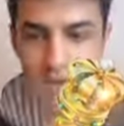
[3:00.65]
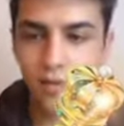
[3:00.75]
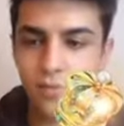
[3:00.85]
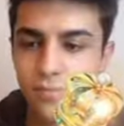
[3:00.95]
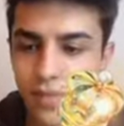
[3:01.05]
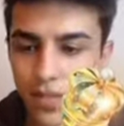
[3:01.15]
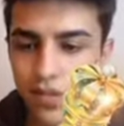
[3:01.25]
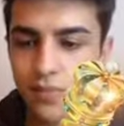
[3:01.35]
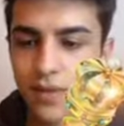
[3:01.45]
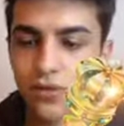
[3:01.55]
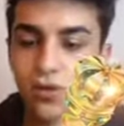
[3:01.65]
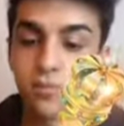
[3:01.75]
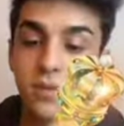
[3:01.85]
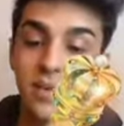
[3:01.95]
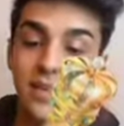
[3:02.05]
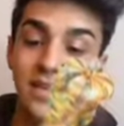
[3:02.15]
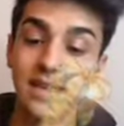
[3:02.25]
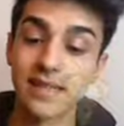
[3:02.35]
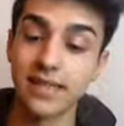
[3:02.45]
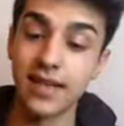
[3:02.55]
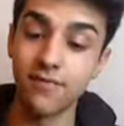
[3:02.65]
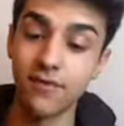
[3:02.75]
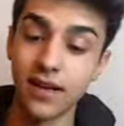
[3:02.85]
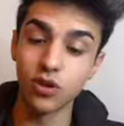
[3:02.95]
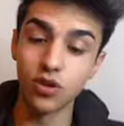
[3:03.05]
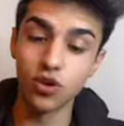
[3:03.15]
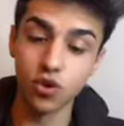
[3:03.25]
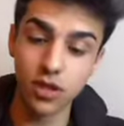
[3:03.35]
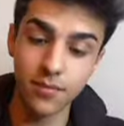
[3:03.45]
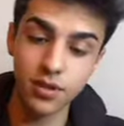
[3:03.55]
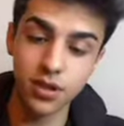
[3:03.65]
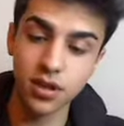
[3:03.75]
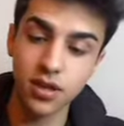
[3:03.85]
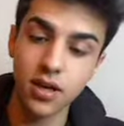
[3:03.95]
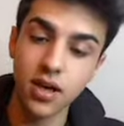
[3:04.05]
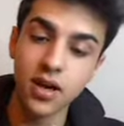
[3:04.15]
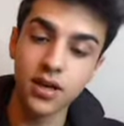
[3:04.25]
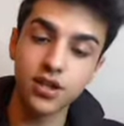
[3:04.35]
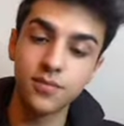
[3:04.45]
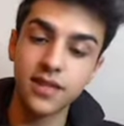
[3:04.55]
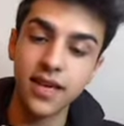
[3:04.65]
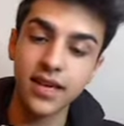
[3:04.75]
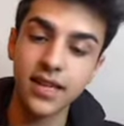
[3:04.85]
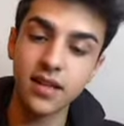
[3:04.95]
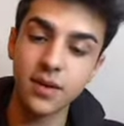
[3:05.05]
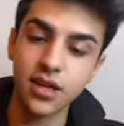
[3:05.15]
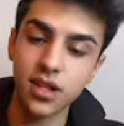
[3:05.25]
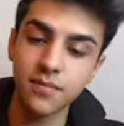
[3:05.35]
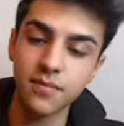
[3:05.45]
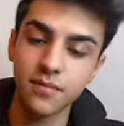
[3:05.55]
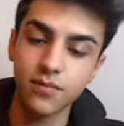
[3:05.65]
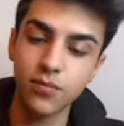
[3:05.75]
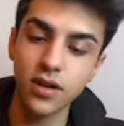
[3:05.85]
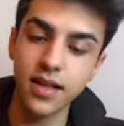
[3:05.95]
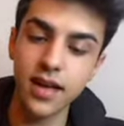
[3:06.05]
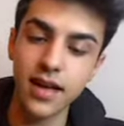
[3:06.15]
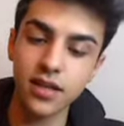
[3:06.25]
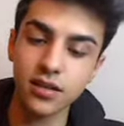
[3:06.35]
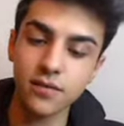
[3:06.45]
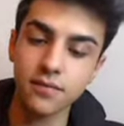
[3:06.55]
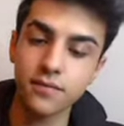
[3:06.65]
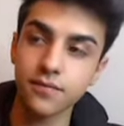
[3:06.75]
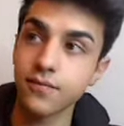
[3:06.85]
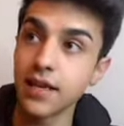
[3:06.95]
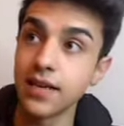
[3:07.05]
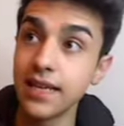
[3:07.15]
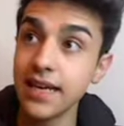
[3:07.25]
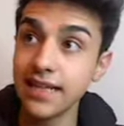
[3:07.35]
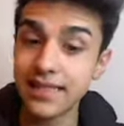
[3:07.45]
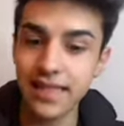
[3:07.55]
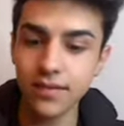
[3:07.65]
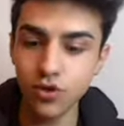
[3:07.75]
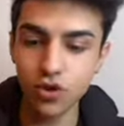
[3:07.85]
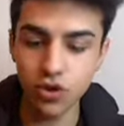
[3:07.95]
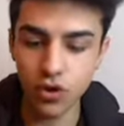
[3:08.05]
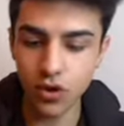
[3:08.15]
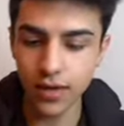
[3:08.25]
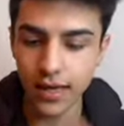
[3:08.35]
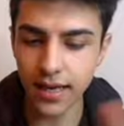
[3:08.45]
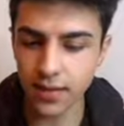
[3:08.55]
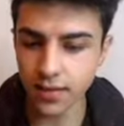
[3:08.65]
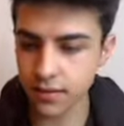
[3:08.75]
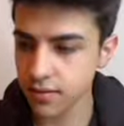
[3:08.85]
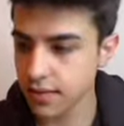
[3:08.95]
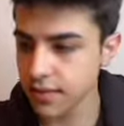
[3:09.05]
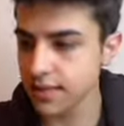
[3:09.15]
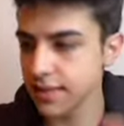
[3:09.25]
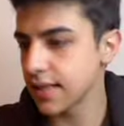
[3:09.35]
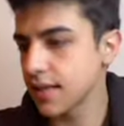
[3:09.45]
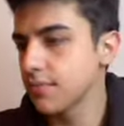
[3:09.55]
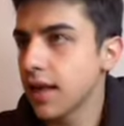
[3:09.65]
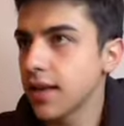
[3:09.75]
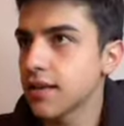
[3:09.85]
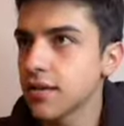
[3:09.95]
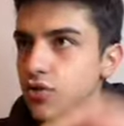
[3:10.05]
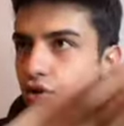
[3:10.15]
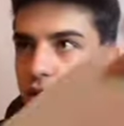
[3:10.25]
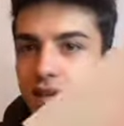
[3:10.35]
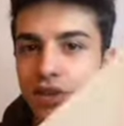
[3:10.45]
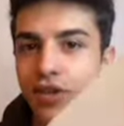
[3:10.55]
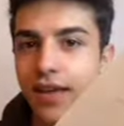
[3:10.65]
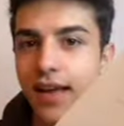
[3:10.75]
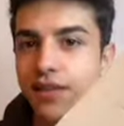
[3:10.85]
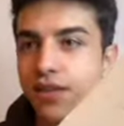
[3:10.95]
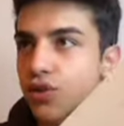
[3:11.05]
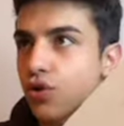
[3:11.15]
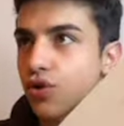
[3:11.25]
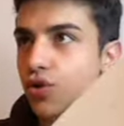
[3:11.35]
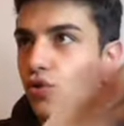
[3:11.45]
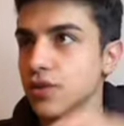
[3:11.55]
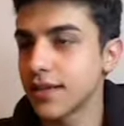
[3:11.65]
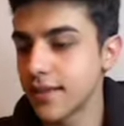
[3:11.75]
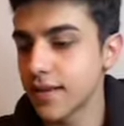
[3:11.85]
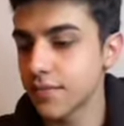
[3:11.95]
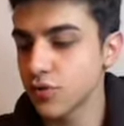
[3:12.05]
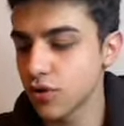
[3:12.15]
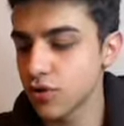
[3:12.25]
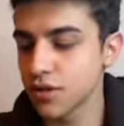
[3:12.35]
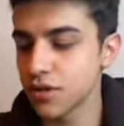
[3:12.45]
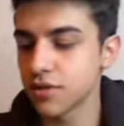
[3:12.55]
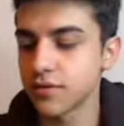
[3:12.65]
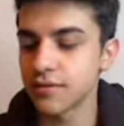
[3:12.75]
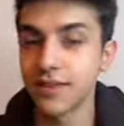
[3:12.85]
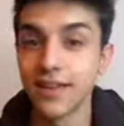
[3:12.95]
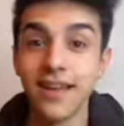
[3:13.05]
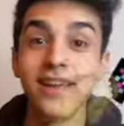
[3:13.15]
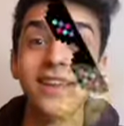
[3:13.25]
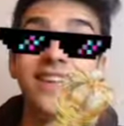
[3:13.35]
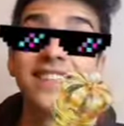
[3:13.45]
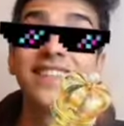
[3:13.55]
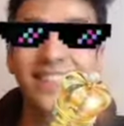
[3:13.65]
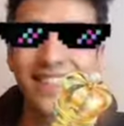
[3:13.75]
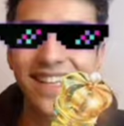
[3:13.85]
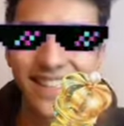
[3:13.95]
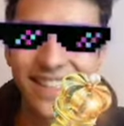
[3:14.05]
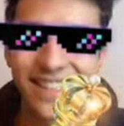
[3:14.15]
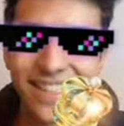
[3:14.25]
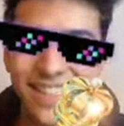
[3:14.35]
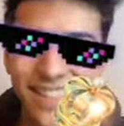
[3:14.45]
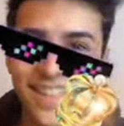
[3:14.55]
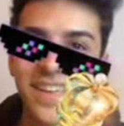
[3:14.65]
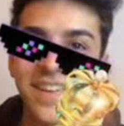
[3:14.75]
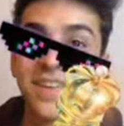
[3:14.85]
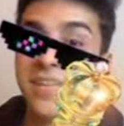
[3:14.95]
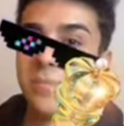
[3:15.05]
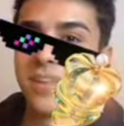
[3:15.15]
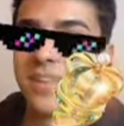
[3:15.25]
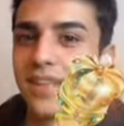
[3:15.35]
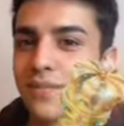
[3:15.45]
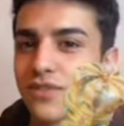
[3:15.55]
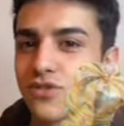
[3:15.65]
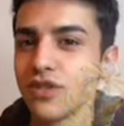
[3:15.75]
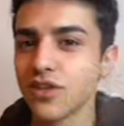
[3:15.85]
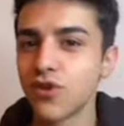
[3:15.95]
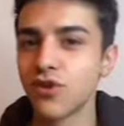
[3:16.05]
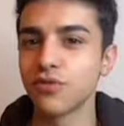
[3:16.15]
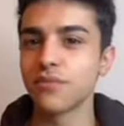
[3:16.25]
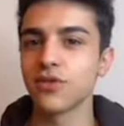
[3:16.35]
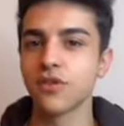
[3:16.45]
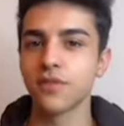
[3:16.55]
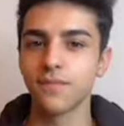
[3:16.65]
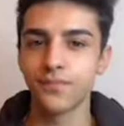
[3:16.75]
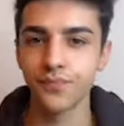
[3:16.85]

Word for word: Her gün bir biriyle deniyorum. Kızlar bu da çok güzelmiş. Şimdi diğerine de bakacağım. Bu arada er... Niye kızlarım? Çünkü gönderen kızlarım yani. Gönderen kişi de erkek yok. O yüzden hep kız olduğu için. İç, iç sesiniz. Yemin ederim az önce de gördüm ben onu.